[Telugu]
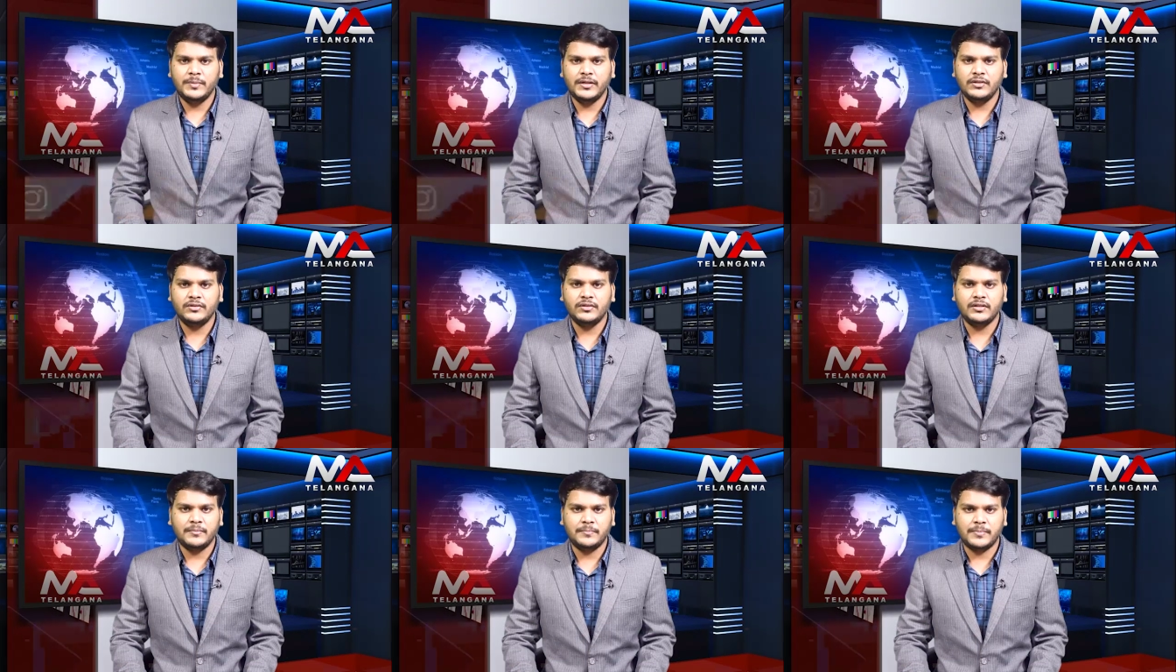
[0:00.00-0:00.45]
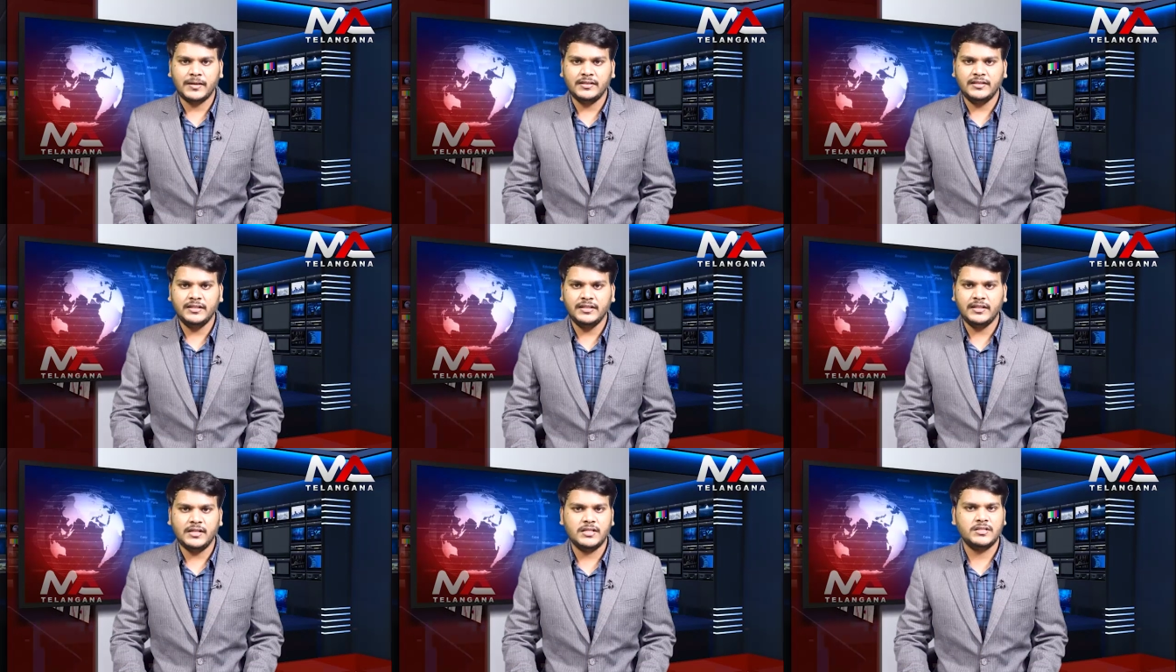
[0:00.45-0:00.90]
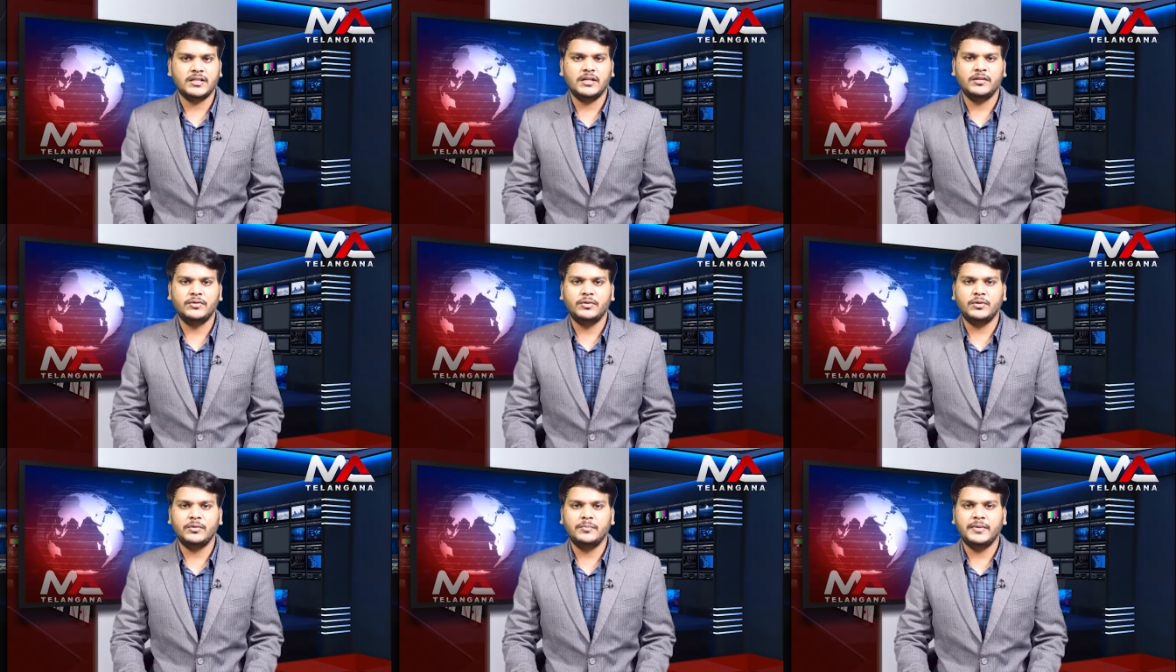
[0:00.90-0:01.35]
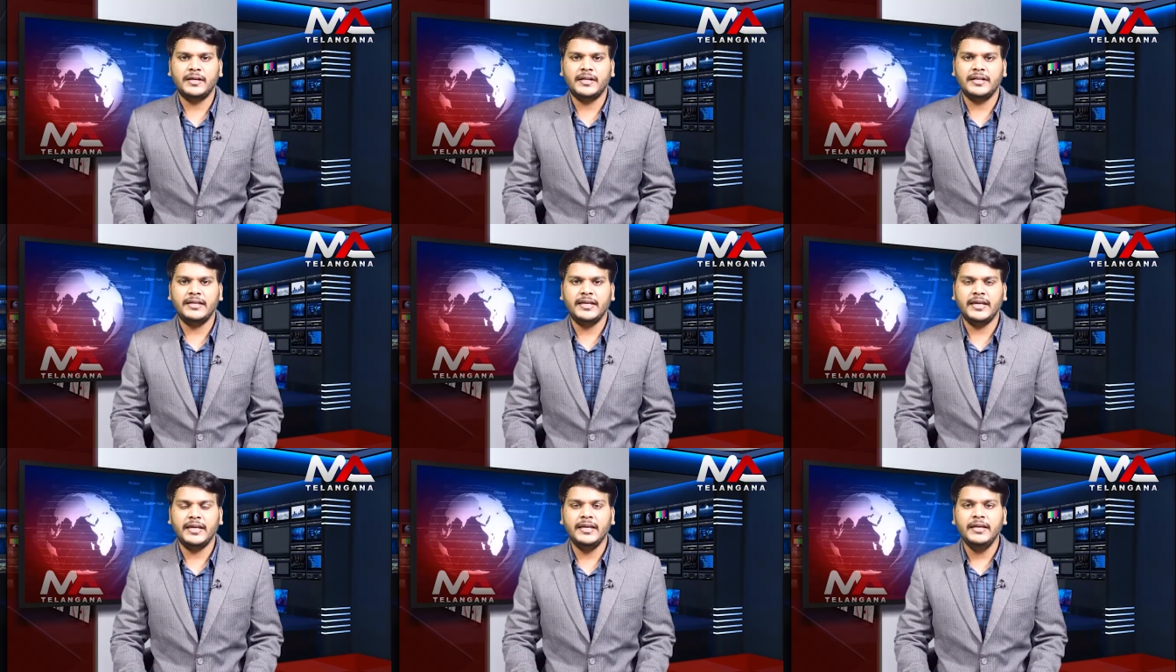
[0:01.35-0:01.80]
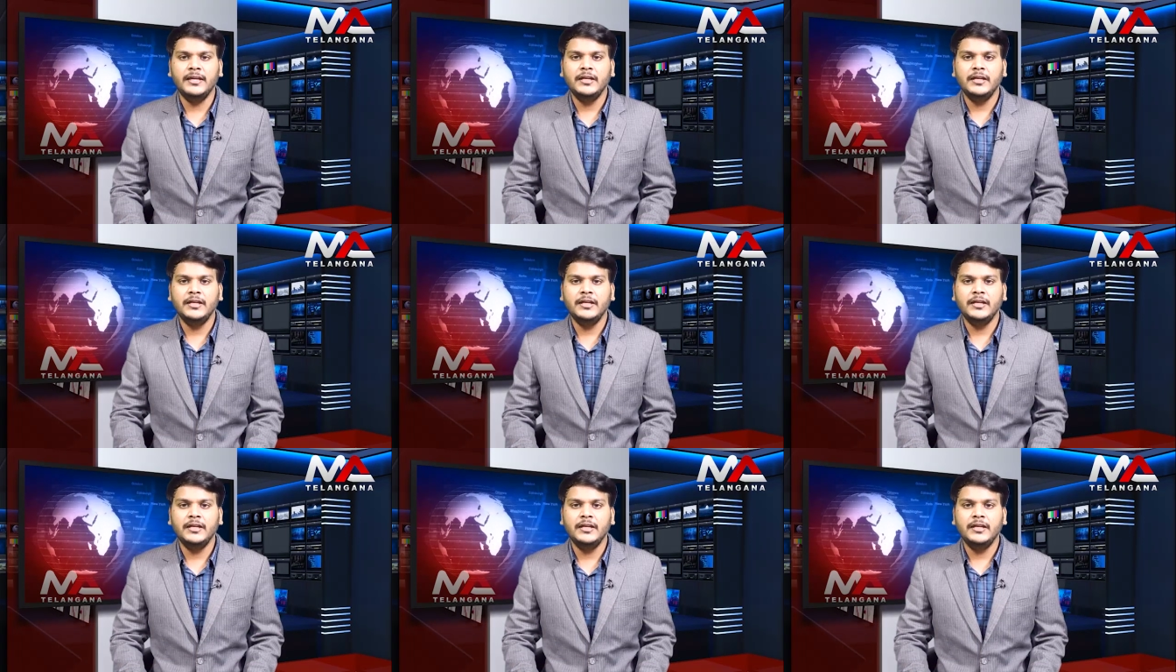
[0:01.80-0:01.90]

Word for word: పడుతున్న ప్రతి రజక కుటుంబానికి